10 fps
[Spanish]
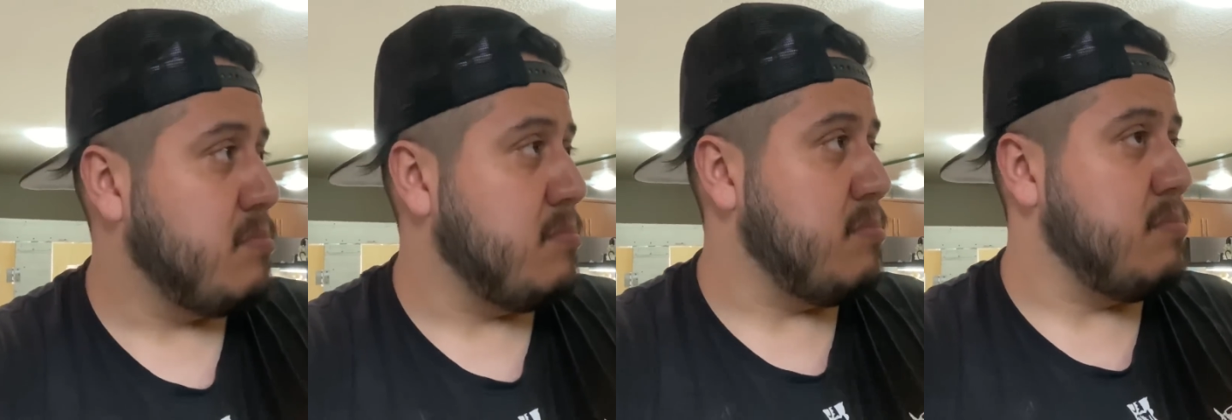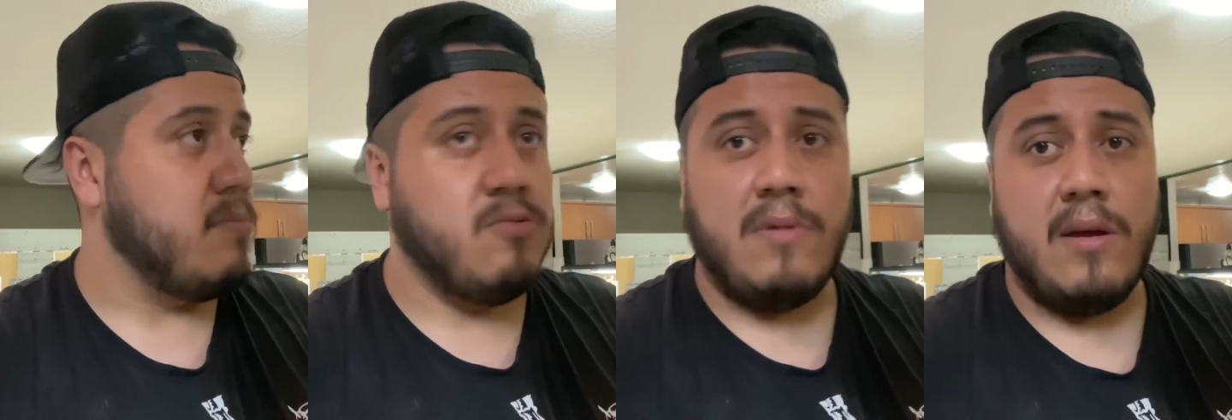
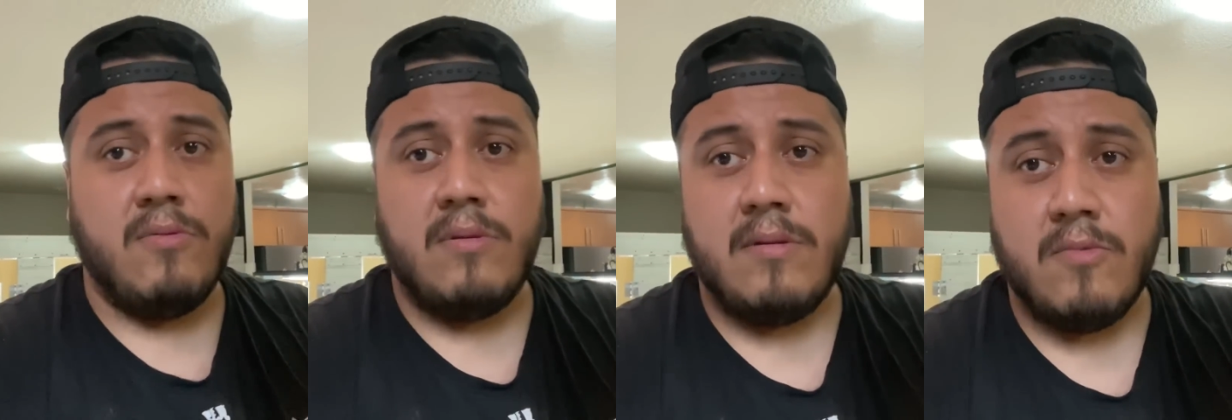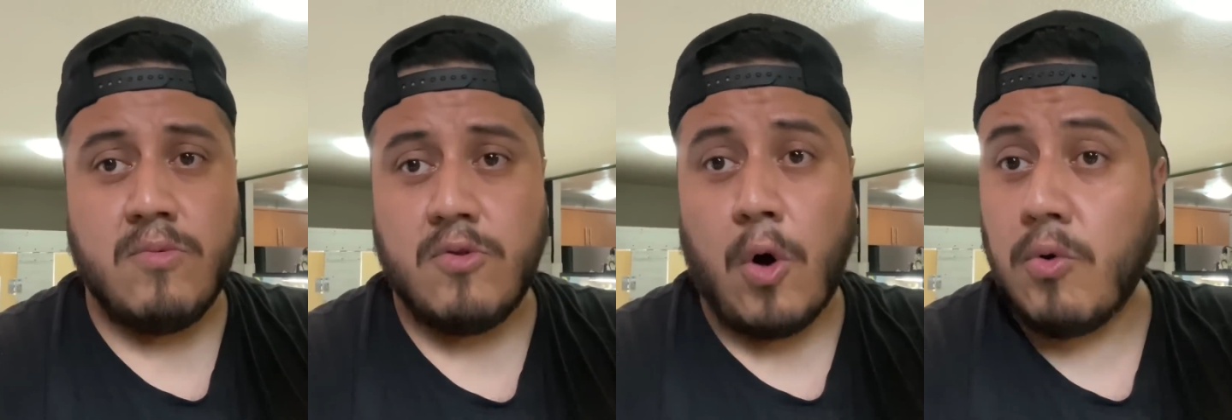un,
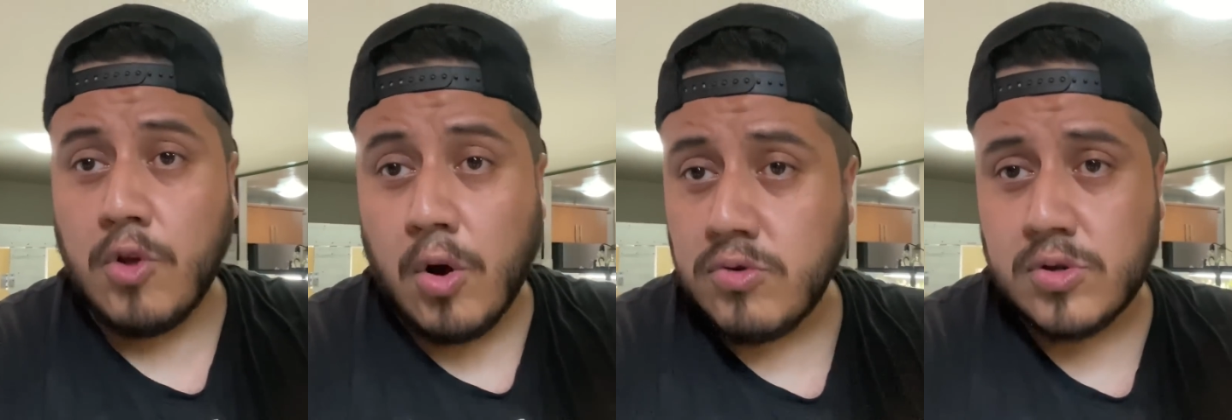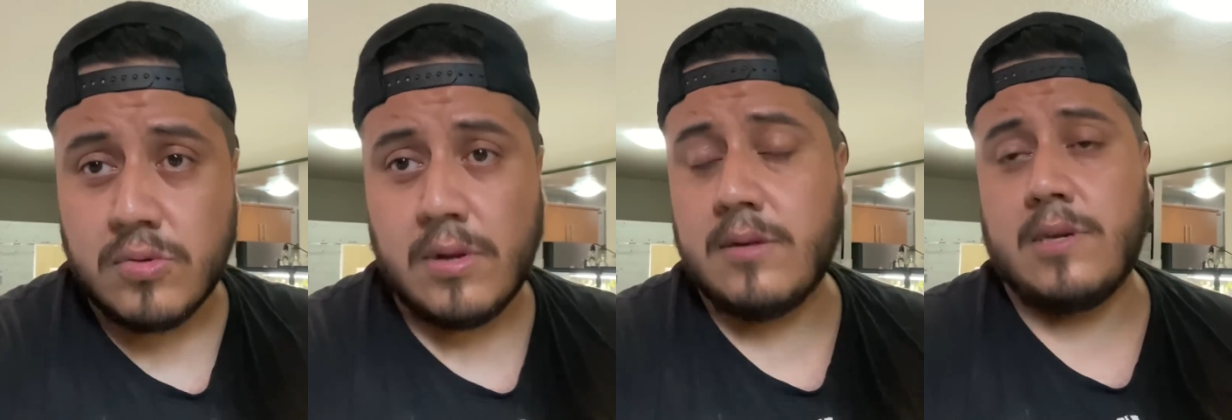un nose,
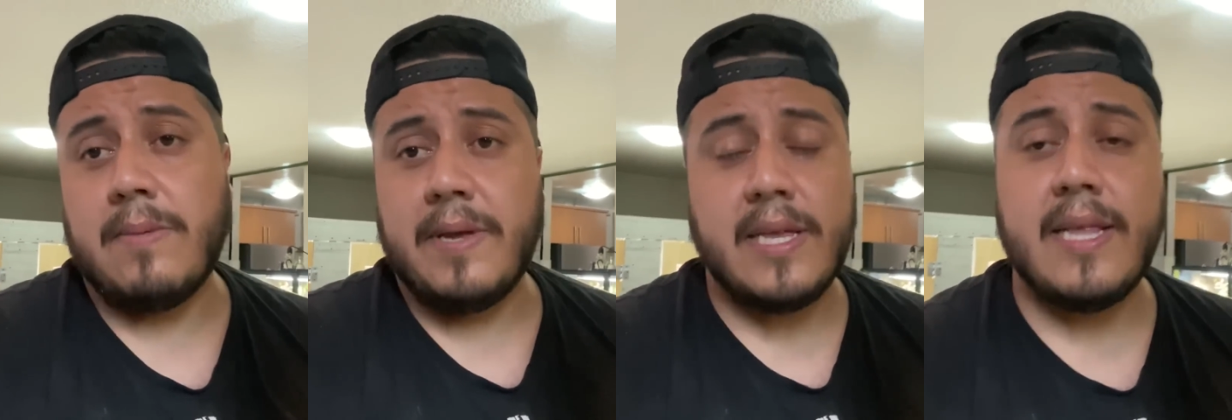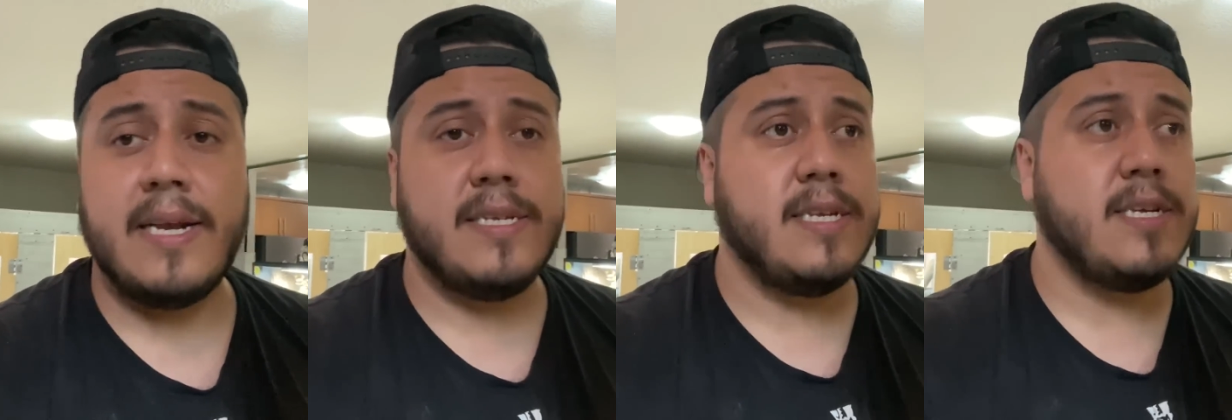una serpiente
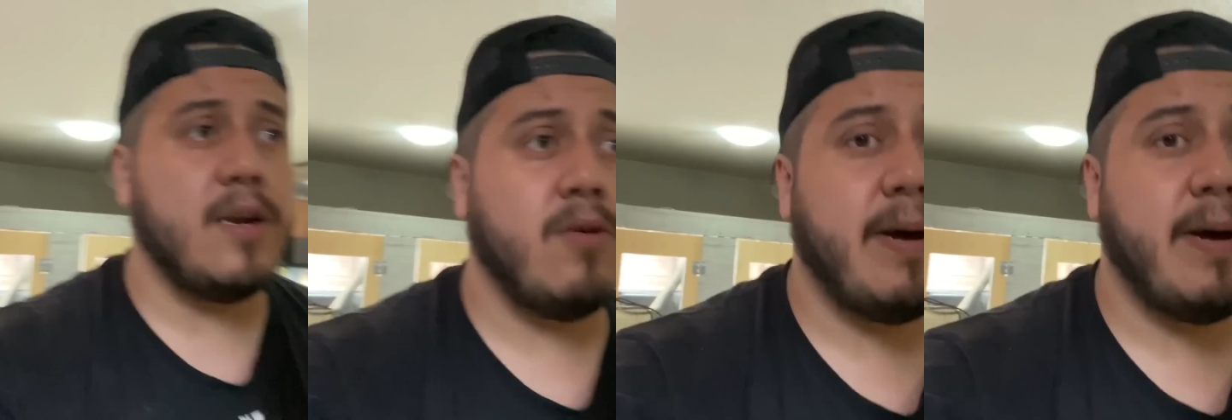nariz de cerdo